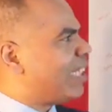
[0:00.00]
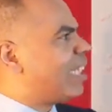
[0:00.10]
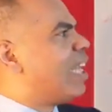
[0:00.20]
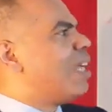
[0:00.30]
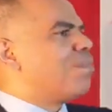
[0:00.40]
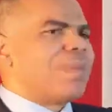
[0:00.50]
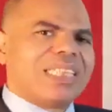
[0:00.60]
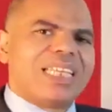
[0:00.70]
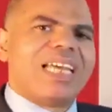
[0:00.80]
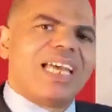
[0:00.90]
إيه
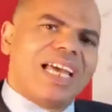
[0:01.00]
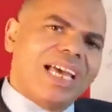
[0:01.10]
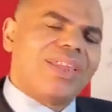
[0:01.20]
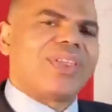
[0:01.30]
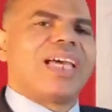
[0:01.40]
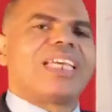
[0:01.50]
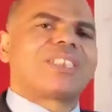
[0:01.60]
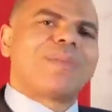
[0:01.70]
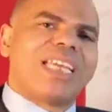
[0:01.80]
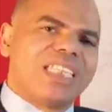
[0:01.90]
متى هذا
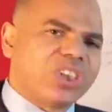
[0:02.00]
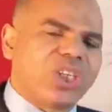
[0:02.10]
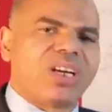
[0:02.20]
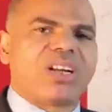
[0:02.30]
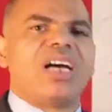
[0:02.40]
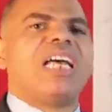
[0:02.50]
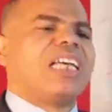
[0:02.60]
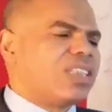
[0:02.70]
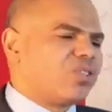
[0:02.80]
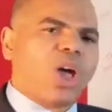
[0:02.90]
أسماء الإشارة
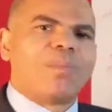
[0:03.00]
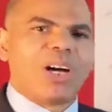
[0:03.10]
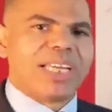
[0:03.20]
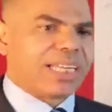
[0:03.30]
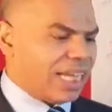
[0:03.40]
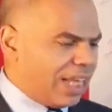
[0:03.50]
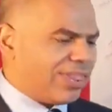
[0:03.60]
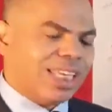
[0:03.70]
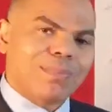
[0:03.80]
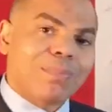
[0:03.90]
الضمائر
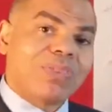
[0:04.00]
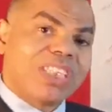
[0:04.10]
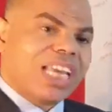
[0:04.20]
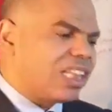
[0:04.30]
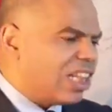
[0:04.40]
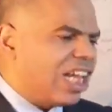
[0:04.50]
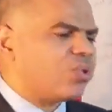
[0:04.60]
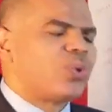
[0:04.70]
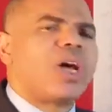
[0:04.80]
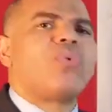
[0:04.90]
هذه مبنيات لا
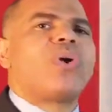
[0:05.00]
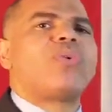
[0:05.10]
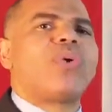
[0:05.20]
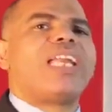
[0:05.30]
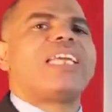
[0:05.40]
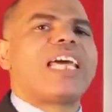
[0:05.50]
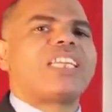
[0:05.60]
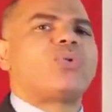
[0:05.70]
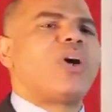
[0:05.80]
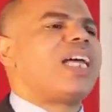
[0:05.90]
تنون ولا
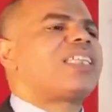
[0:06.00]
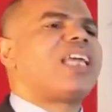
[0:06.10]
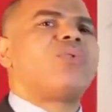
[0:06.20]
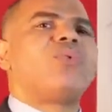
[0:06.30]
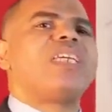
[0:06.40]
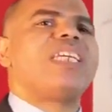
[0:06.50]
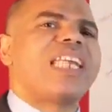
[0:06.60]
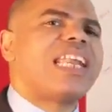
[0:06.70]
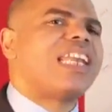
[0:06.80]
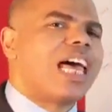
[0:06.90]
يردها
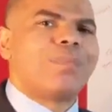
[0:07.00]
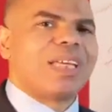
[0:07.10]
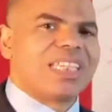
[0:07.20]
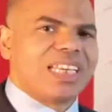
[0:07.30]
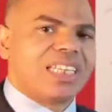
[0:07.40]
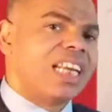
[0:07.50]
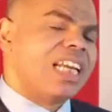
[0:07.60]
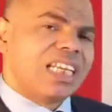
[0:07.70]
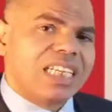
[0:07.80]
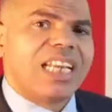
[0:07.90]
تنوينا أبدا
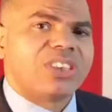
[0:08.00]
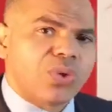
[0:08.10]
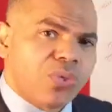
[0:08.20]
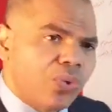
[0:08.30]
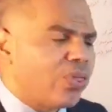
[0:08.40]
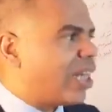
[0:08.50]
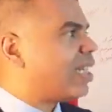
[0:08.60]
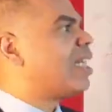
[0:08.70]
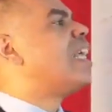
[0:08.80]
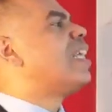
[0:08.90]
إلا
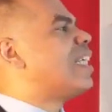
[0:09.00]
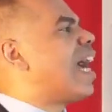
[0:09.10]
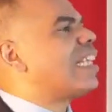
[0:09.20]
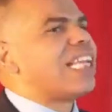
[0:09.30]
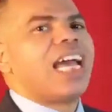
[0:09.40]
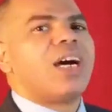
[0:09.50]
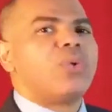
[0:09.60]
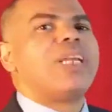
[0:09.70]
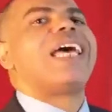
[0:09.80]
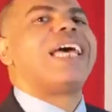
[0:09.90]
شذوذا يعني
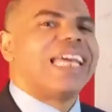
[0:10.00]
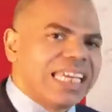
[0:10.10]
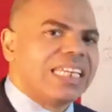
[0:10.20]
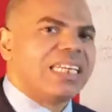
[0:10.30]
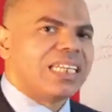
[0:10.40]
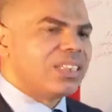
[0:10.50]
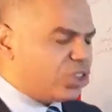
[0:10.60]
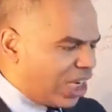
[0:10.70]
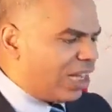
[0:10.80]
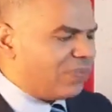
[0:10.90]
هؤلاء
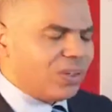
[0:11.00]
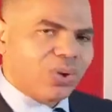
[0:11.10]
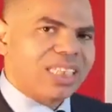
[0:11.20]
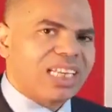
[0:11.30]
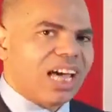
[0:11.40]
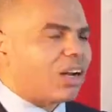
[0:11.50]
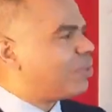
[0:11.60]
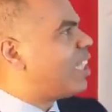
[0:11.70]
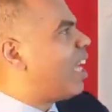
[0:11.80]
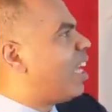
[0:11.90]
جاء في اللغة
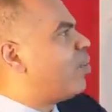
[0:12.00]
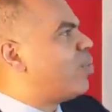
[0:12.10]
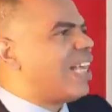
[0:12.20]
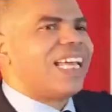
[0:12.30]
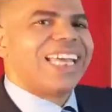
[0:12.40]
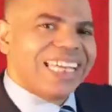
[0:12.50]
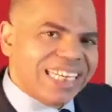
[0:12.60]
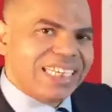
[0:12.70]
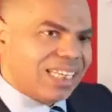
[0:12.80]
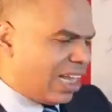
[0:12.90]
العربية
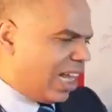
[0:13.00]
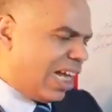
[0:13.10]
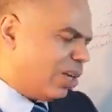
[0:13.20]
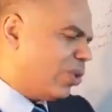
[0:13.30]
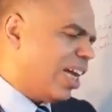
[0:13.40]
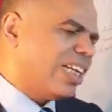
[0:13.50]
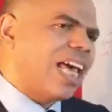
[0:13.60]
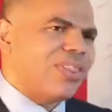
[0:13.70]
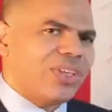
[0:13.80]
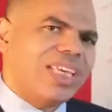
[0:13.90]
هؤلاء هؤلاء
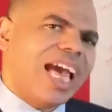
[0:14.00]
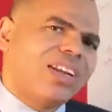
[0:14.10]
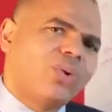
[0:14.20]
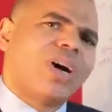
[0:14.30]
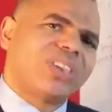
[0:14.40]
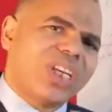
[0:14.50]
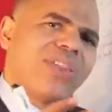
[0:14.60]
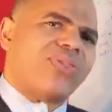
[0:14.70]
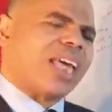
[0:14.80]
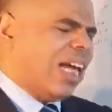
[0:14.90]
هذه يعني لغة
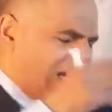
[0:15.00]
شاذة